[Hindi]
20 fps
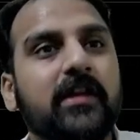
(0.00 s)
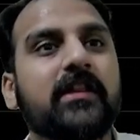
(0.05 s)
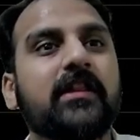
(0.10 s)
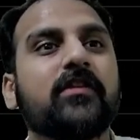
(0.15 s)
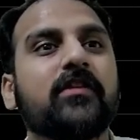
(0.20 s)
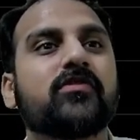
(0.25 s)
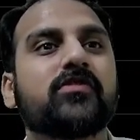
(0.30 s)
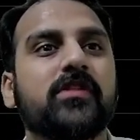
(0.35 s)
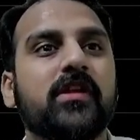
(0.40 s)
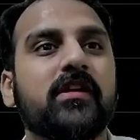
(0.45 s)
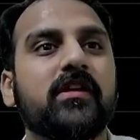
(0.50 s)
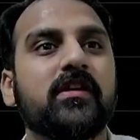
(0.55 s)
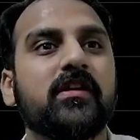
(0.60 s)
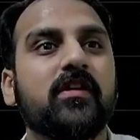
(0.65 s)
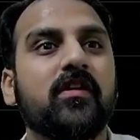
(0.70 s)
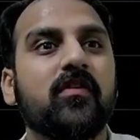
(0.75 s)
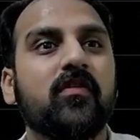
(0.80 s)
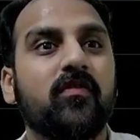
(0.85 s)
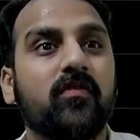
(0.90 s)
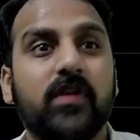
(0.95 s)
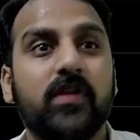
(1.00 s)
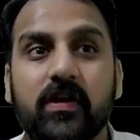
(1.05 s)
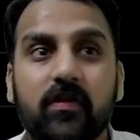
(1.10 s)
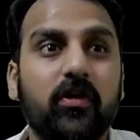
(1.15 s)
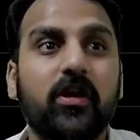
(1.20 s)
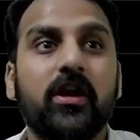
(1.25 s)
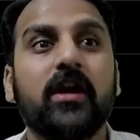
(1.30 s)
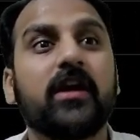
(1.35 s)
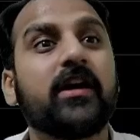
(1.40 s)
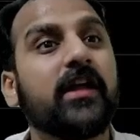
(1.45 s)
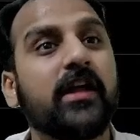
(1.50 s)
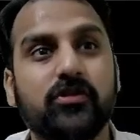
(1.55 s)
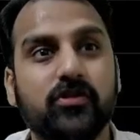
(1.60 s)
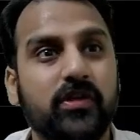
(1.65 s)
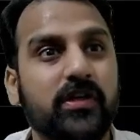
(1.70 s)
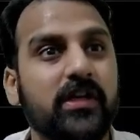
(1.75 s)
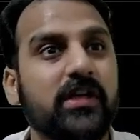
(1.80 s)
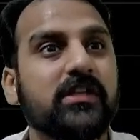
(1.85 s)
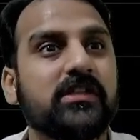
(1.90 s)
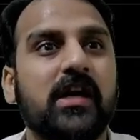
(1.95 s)
ली उसने ये वही लकड़ियाँ जो
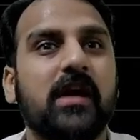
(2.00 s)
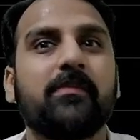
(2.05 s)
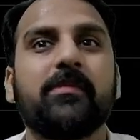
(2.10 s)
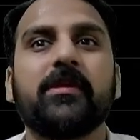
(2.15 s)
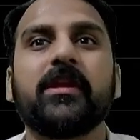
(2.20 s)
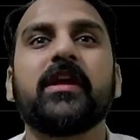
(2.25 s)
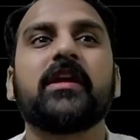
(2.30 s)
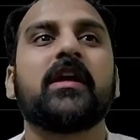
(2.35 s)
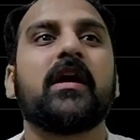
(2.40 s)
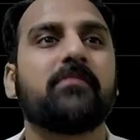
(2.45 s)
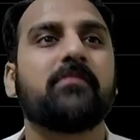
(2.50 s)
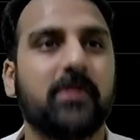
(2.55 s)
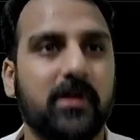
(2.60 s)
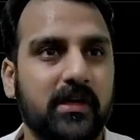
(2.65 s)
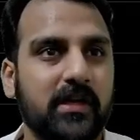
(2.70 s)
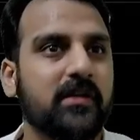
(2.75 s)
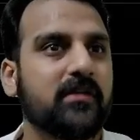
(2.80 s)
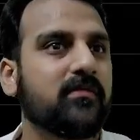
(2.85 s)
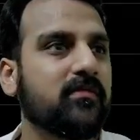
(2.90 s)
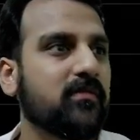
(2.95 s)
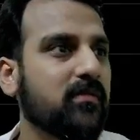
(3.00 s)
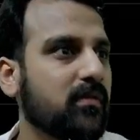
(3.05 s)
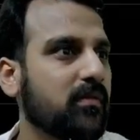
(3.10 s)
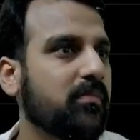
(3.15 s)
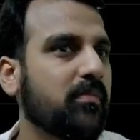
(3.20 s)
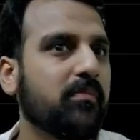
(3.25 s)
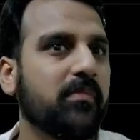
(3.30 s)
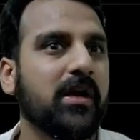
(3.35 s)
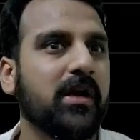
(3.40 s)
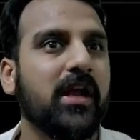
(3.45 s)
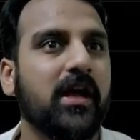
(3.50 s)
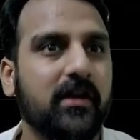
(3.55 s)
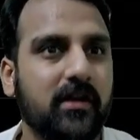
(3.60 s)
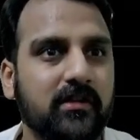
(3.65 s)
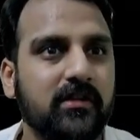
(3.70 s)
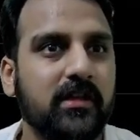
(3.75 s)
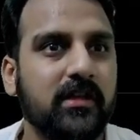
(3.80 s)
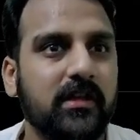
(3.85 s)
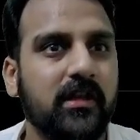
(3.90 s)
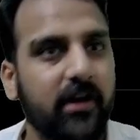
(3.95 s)
ये जहाँ पर ये काम करके बनाया
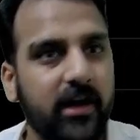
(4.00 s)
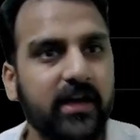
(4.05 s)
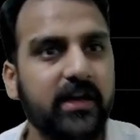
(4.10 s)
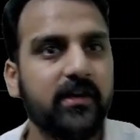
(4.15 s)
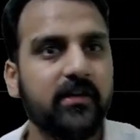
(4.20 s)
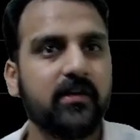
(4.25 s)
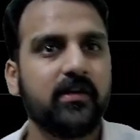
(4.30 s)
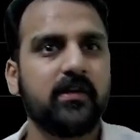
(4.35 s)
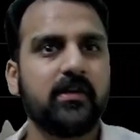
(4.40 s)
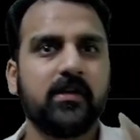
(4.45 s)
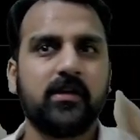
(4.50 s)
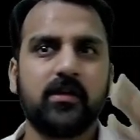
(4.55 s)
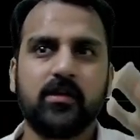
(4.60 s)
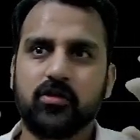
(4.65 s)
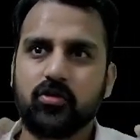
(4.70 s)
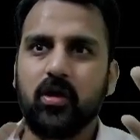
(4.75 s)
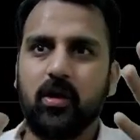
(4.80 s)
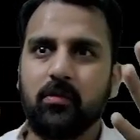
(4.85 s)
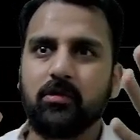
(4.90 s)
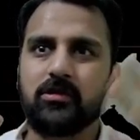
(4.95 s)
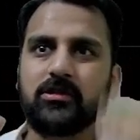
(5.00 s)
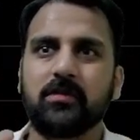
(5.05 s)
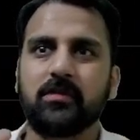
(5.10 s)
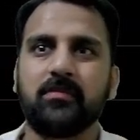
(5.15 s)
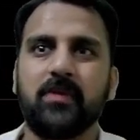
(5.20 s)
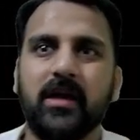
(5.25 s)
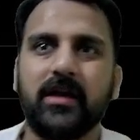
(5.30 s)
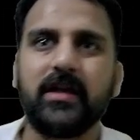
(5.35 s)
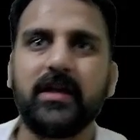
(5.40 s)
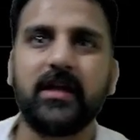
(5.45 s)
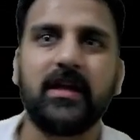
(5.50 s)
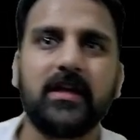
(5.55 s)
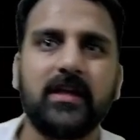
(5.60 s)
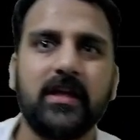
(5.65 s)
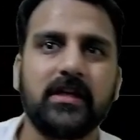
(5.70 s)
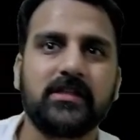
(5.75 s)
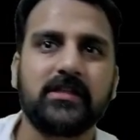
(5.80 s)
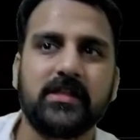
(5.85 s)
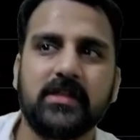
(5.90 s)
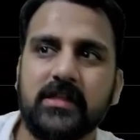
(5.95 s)
करता था राइट थोड़ा बहुत समझ में आ रही है ना
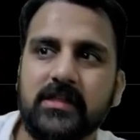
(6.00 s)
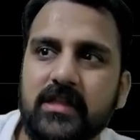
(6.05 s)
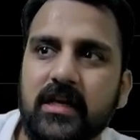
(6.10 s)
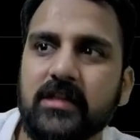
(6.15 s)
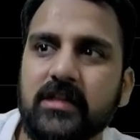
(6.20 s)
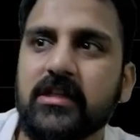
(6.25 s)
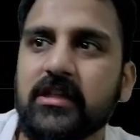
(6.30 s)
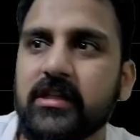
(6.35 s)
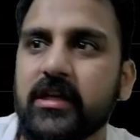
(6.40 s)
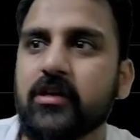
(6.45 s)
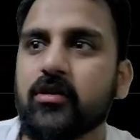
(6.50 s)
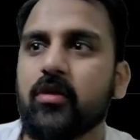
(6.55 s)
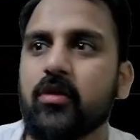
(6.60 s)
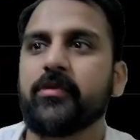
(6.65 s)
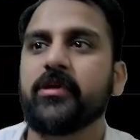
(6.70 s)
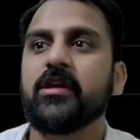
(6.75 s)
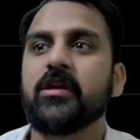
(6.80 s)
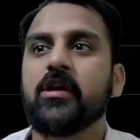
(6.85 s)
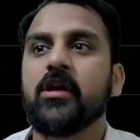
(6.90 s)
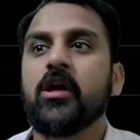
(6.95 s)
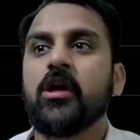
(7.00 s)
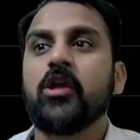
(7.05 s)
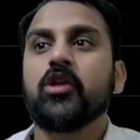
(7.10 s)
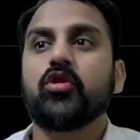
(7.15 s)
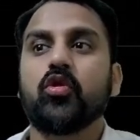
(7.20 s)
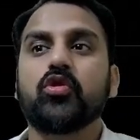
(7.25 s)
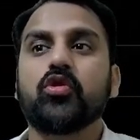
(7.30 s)
क्या चीज़ किस तरह चलती है इकोनॉमिक तो उस